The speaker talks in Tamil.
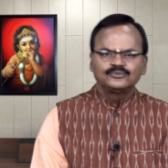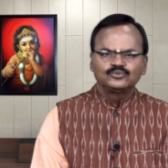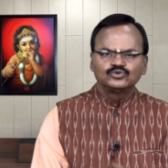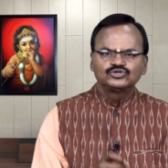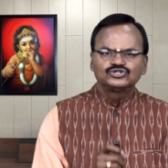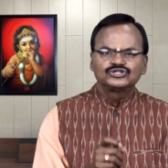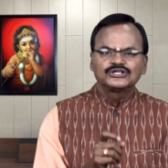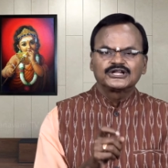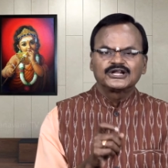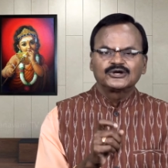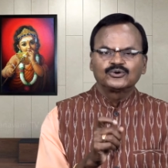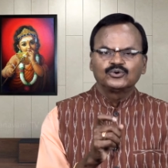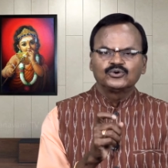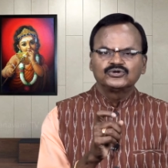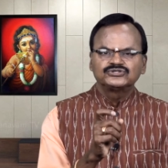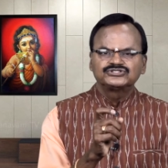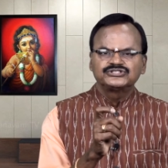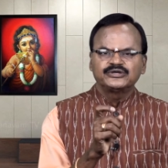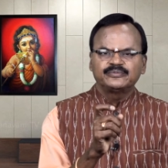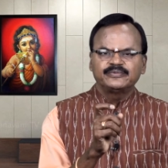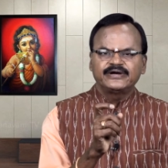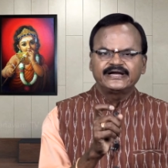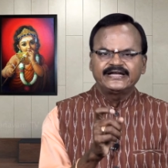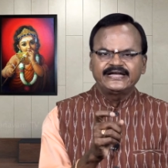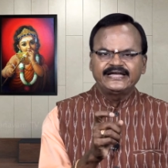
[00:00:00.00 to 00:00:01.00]

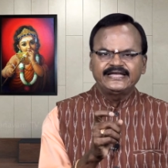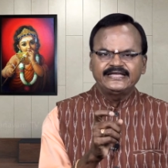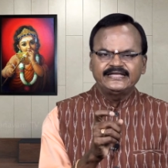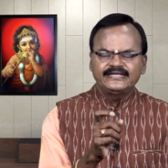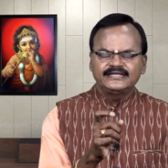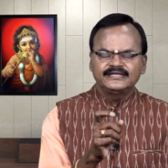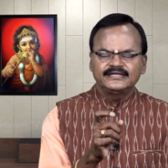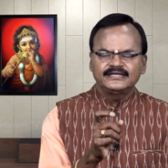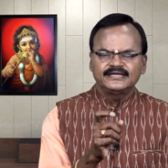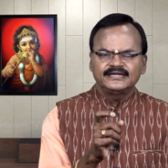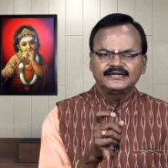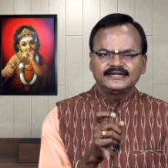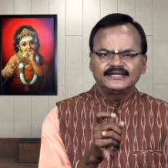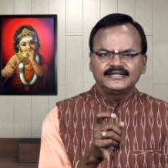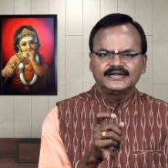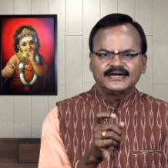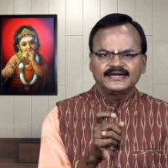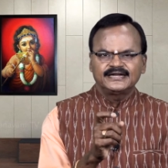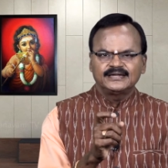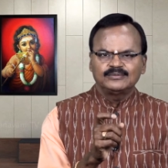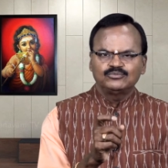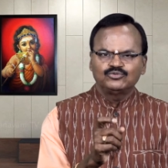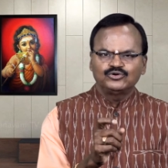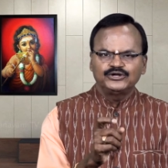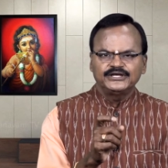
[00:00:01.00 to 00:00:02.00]
உத்தரகோச மங்கை என்கிற
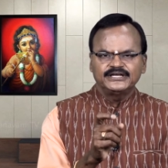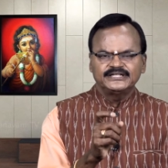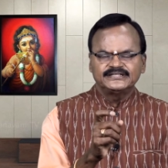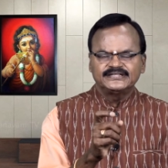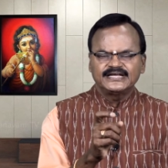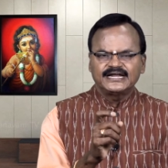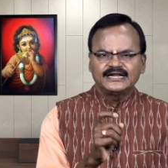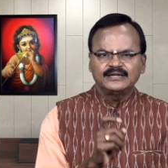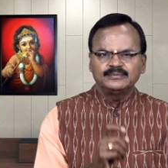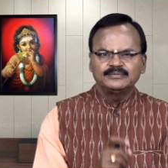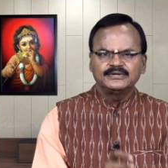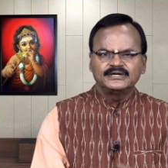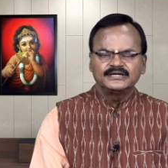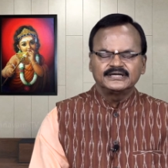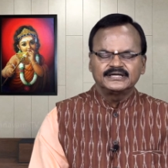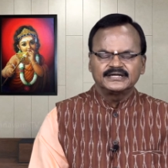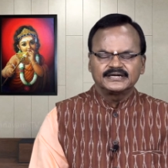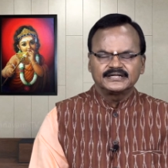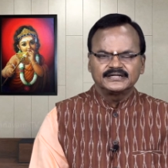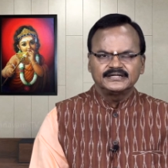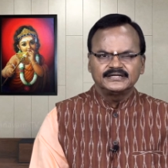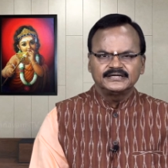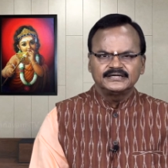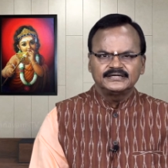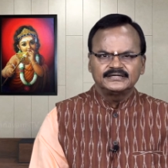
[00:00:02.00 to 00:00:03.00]
நம்முடைய தலம்
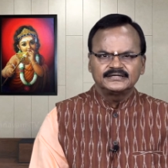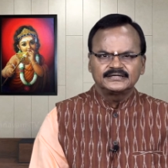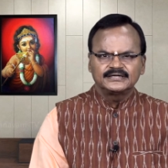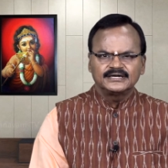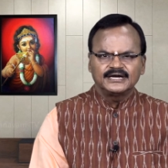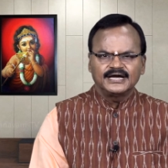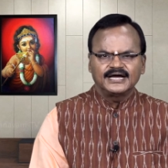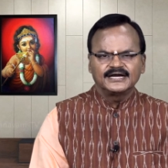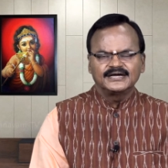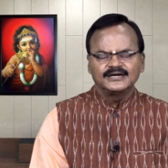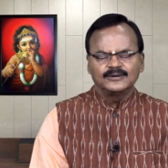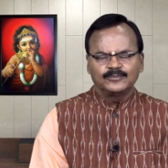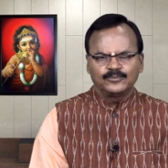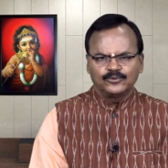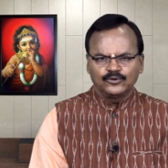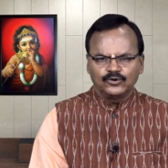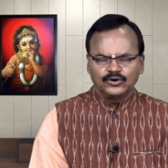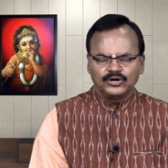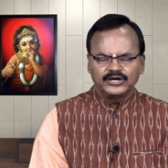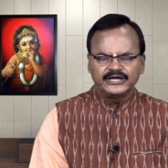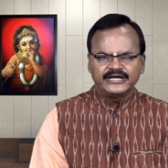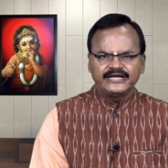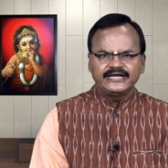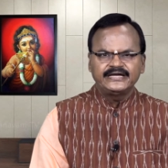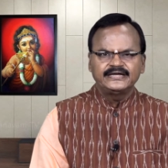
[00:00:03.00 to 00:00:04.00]
இருக்கிறது அங்கே
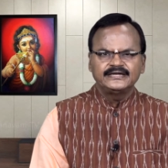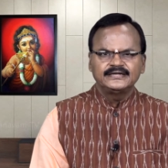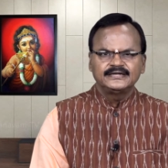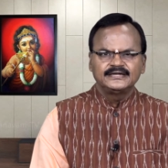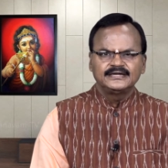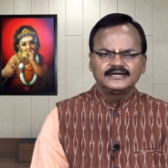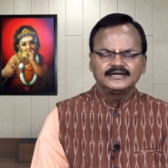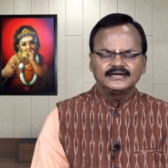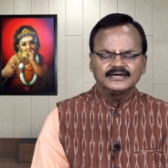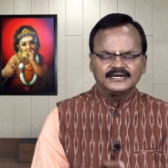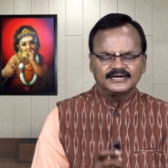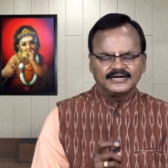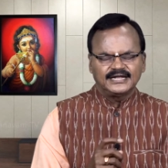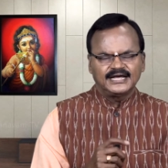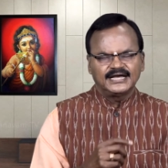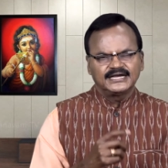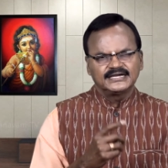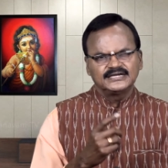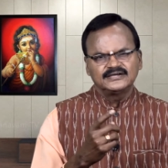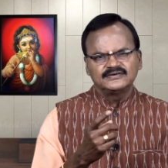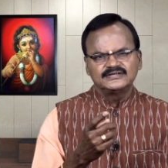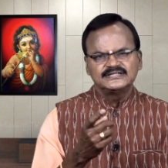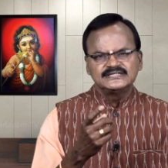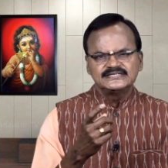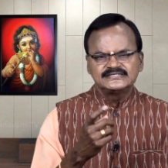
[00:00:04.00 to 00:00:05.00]
போங்க நான்
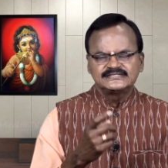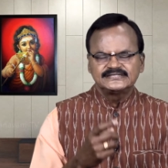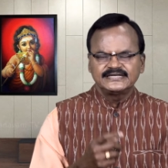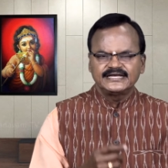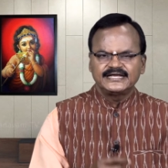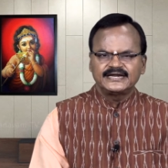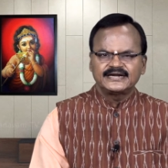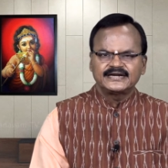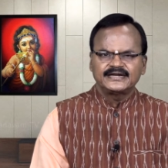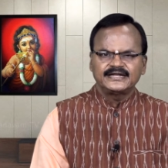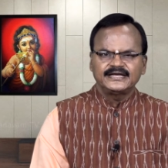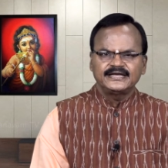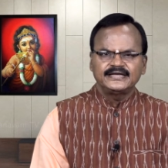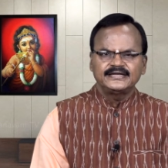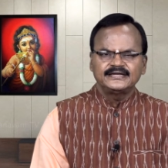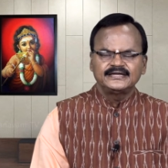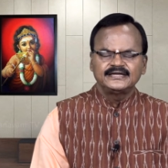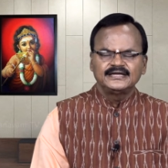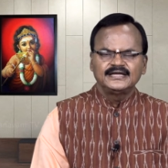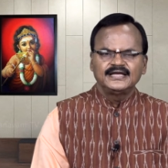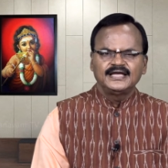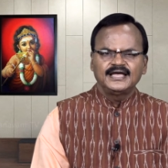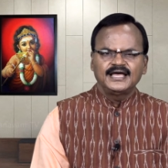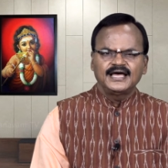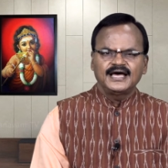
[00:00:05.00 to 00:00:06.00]
அங்கே வந்து சேர்றேன்
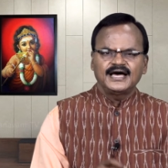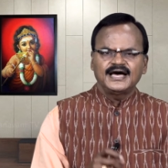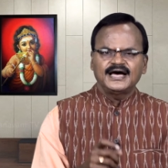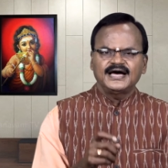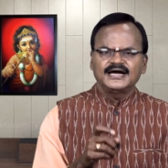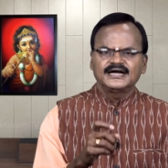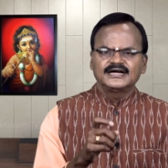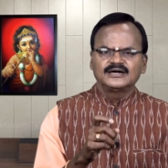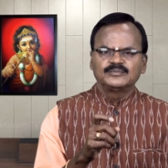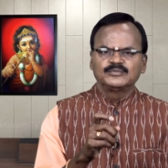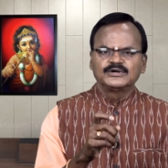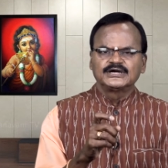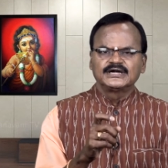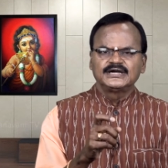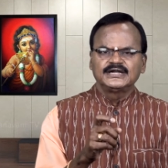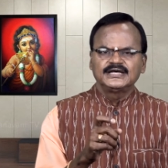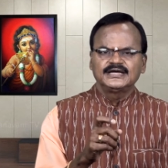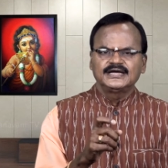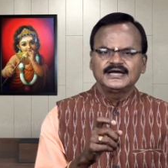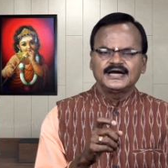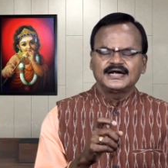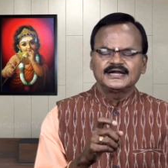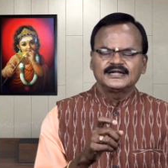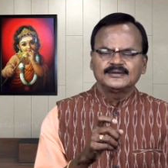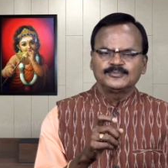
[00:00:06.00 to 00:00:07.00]

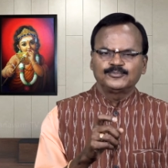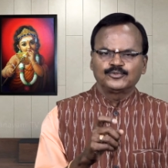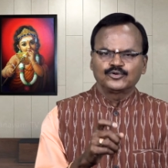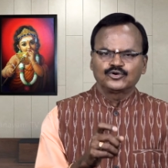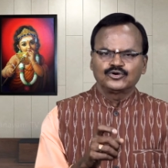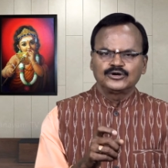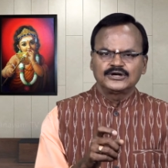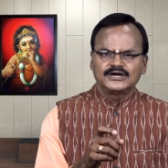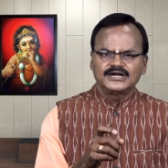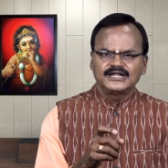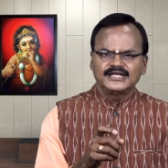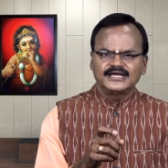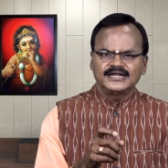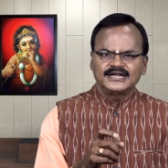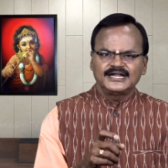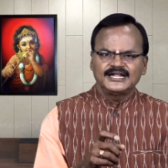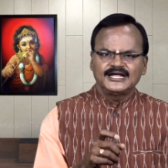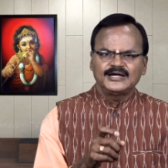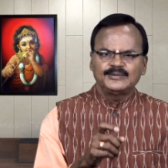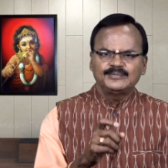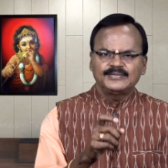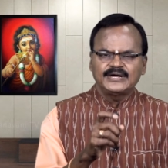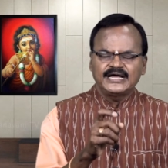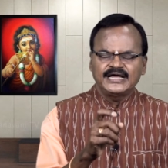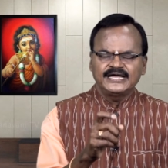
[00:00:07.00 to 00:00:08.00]
ஆகமங்களுக்கான பொருள்களை
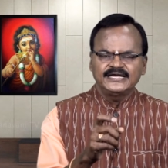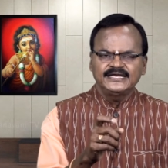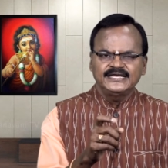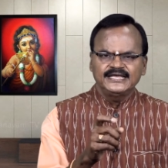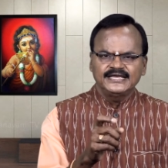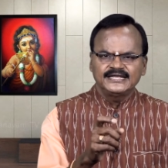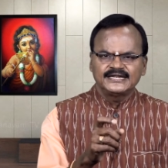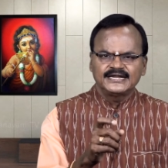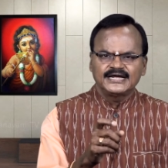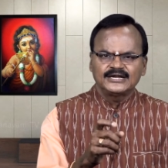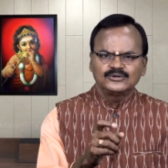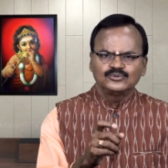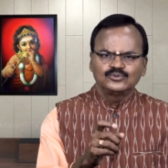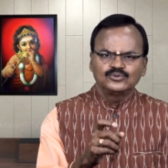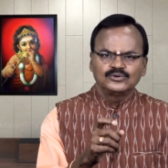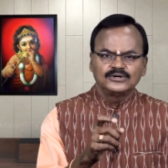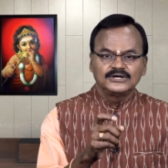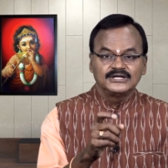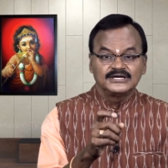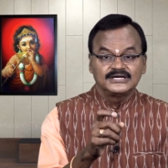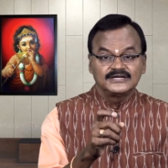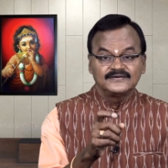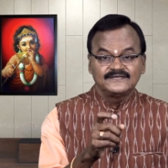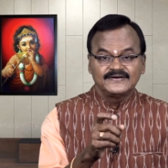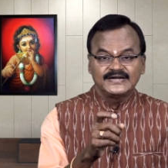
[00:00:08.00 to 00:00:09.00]
எல்லாம் அங்கே நான்
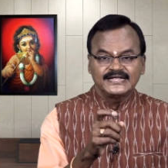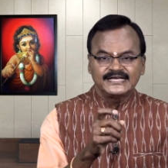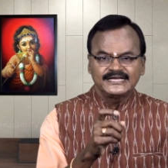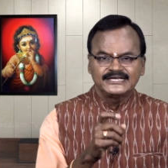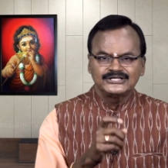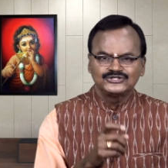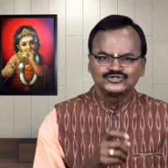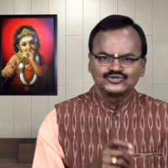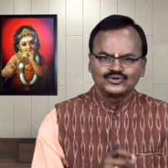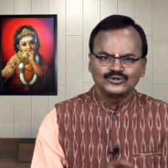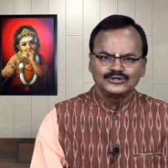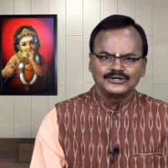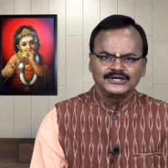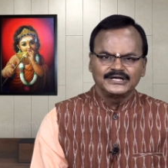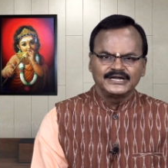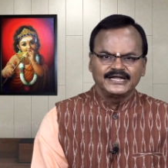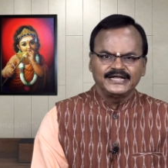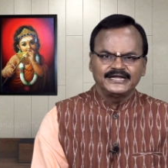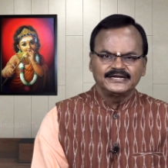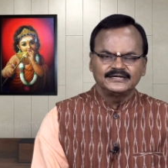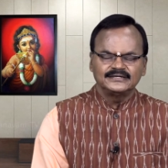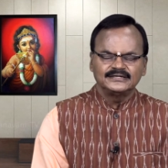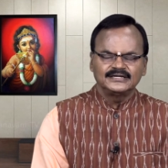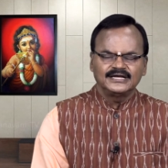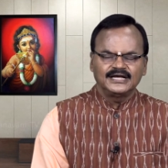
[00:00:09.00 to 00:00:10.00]
உங்களுக்கு விளக்கி
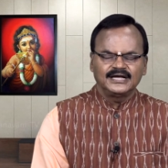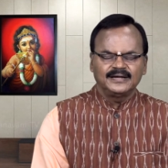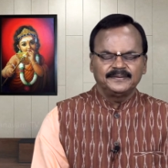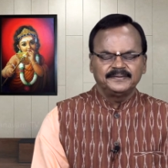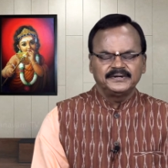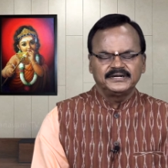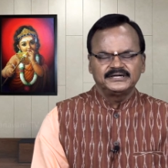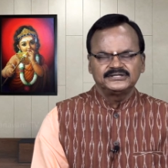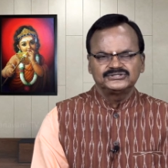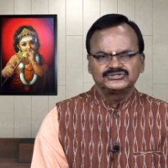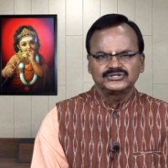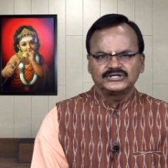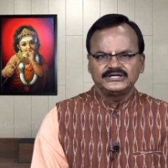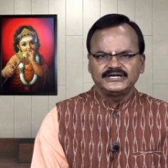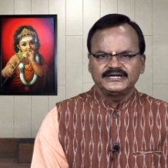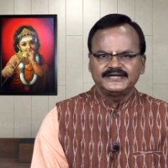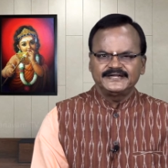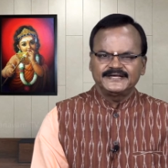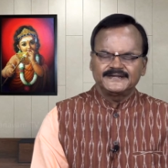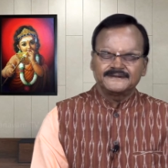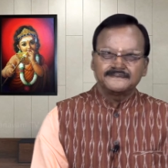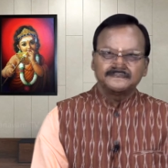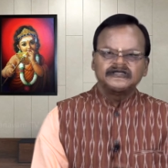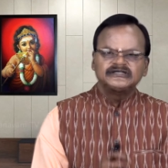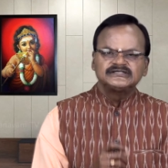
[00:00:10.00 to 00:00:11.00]
சொல்லுகிறேன் அப்படின்னு
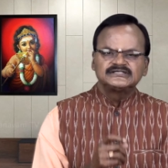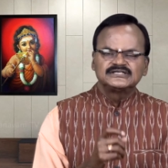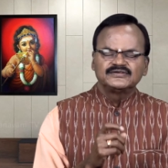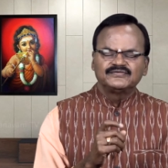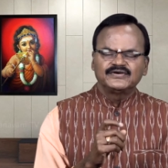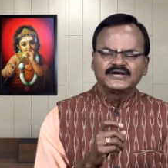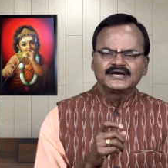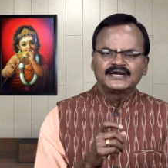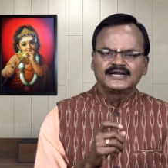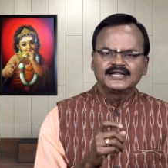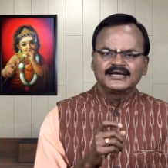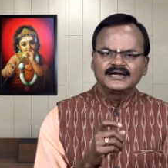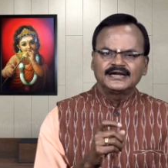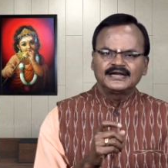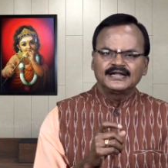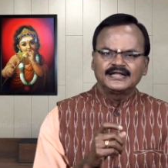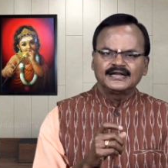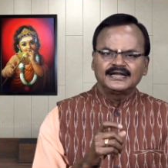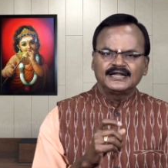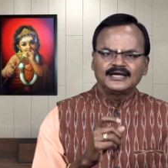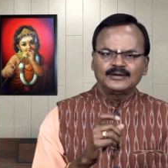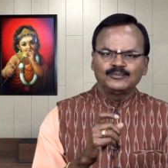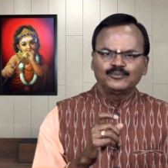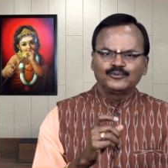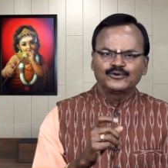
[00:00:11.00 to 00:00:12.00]
சொல்லிட்டார் சிவகணங்கள்
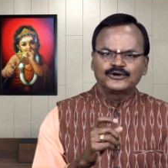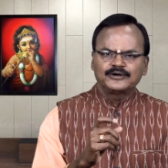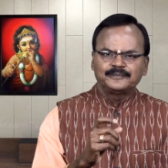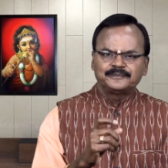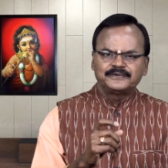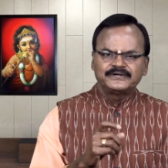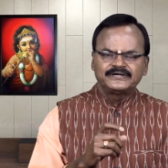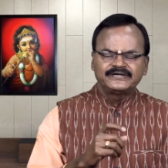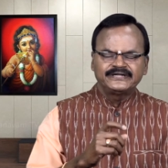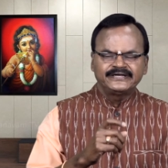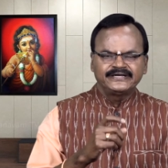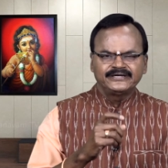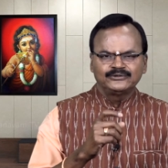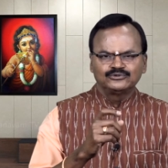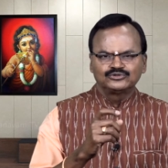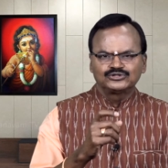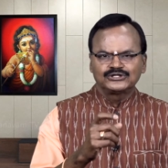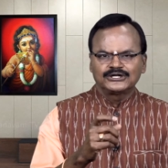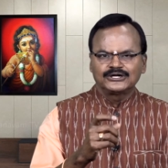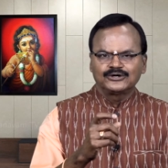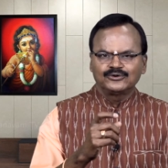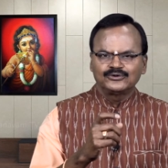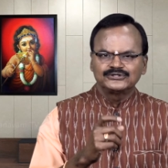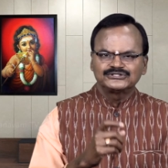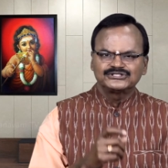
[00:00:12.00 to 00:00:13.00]
எல்லாம் புறப்பட்டு
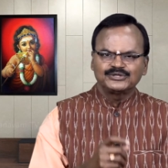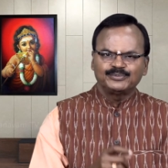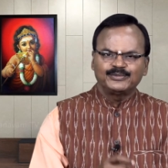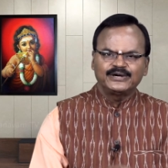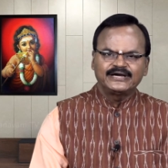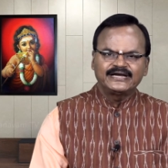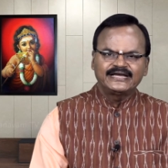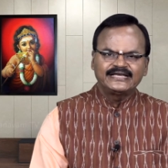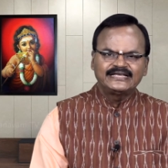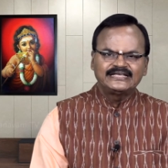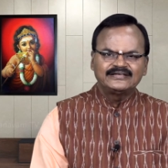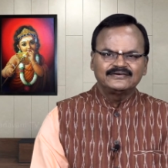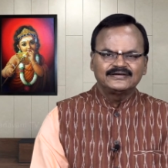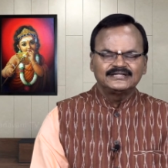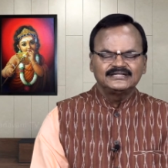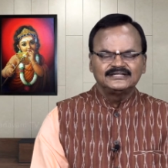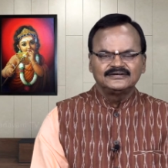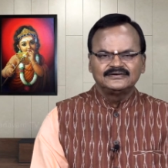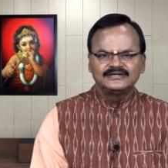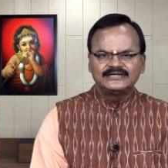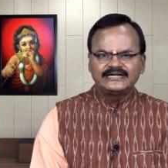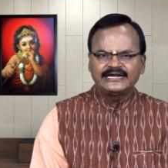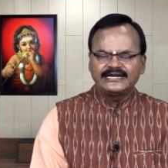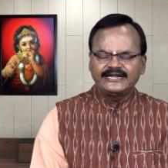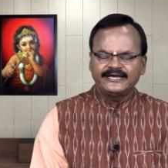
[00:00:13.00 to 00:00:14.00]
உத்தரகோச மங்கைக்கு வந்து
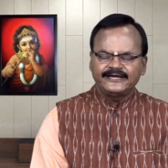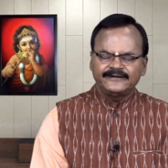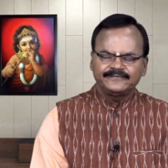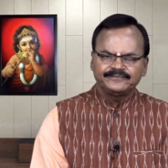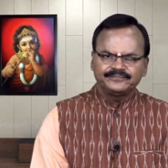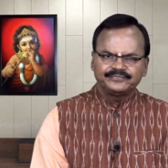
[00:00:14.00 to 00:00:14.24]
விட்டன